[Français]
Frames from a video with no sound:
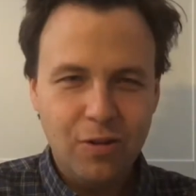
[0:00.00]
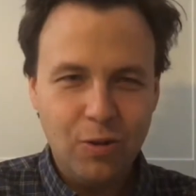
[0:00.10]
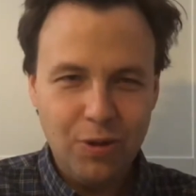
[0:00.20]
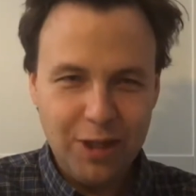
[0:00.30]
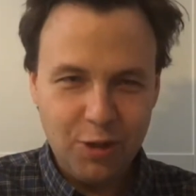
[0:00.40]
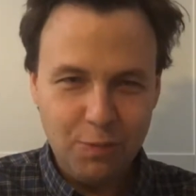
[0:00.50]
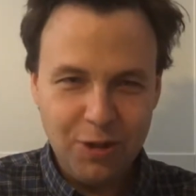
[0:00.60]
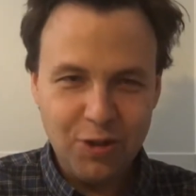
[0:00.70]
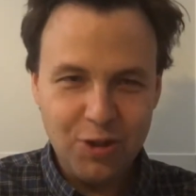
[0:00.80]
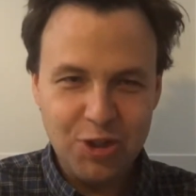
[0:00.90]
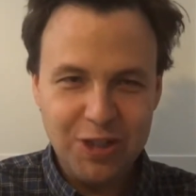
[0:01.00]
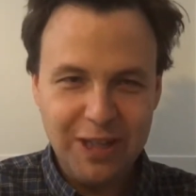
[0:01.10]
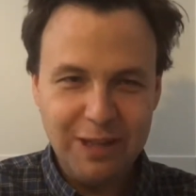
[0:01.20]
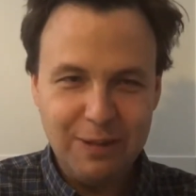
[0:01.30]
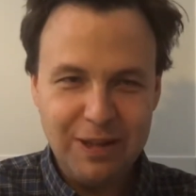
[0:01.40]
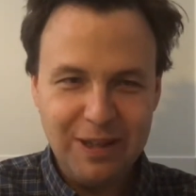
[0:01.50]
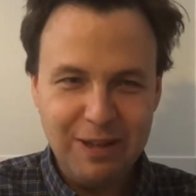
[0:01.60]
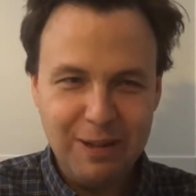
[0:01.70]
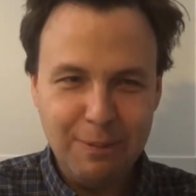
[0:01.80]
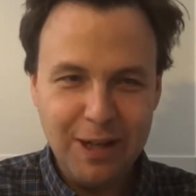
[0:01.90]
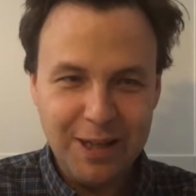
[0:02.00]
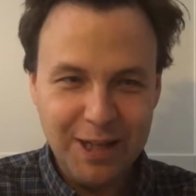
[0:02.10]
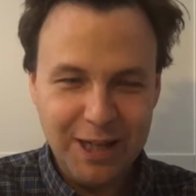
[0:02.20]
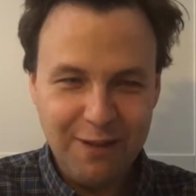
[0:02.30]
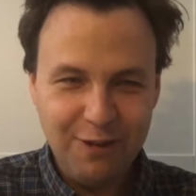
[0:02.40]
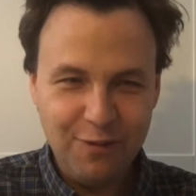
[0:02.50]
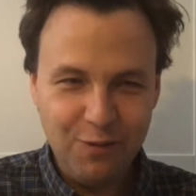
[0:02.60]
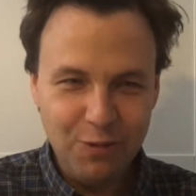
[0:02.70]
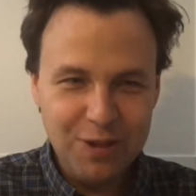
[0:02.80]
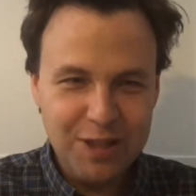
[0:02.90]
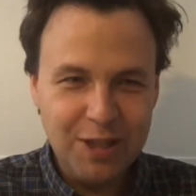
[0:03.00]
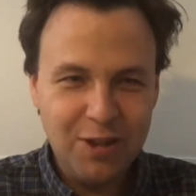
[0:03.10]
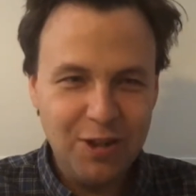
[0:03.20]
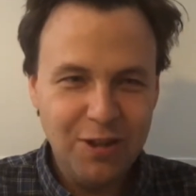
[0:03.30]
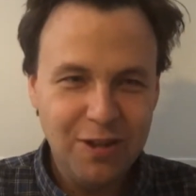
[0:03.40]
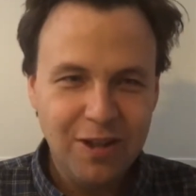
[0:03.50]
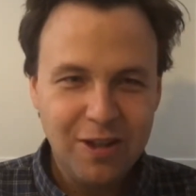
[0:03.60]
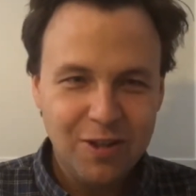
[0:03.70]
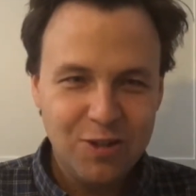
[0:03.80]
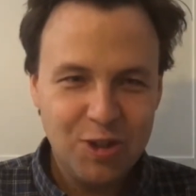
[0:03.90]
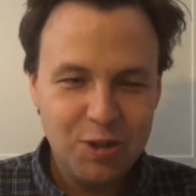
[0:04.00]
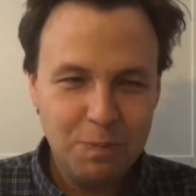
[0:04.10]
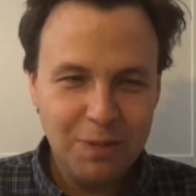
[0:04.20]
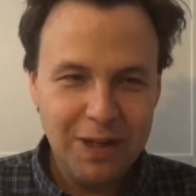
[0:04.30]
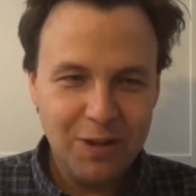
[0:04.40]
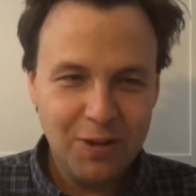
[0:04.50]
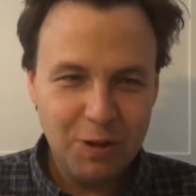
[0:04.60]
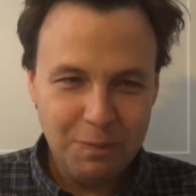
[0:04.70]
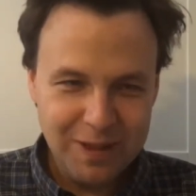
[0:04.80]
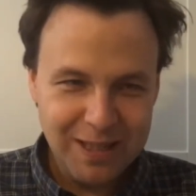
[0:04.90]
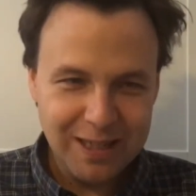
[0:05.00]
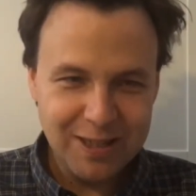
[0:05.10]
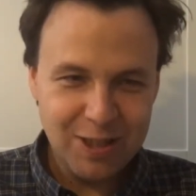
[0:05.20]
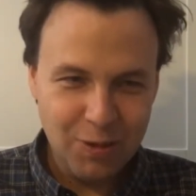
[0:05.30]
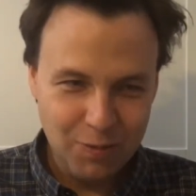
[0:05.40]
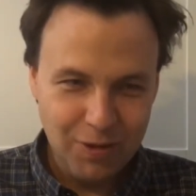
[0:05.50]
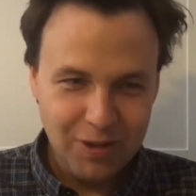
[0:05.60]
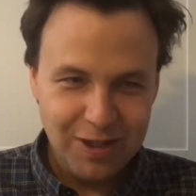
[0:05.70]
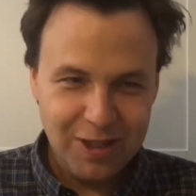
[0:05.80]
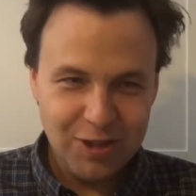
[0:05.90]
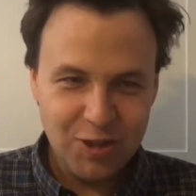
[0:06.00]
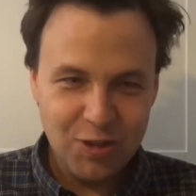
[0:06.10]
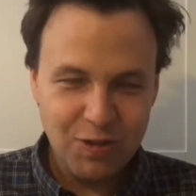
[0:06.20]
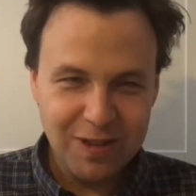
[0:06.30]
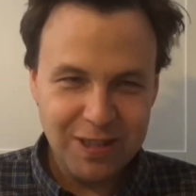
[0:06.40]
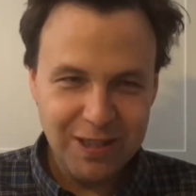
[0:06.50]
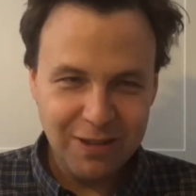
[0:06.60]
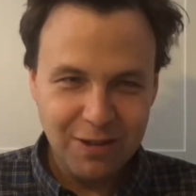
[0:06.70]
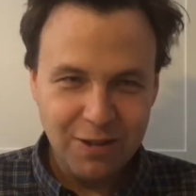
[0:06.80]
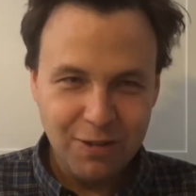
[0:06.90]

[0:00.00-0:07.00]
L'autre argument que je tiens à déblatérer avec vous, c'est que je suis maître de mes actions. Qu'est-ce que je veux dire?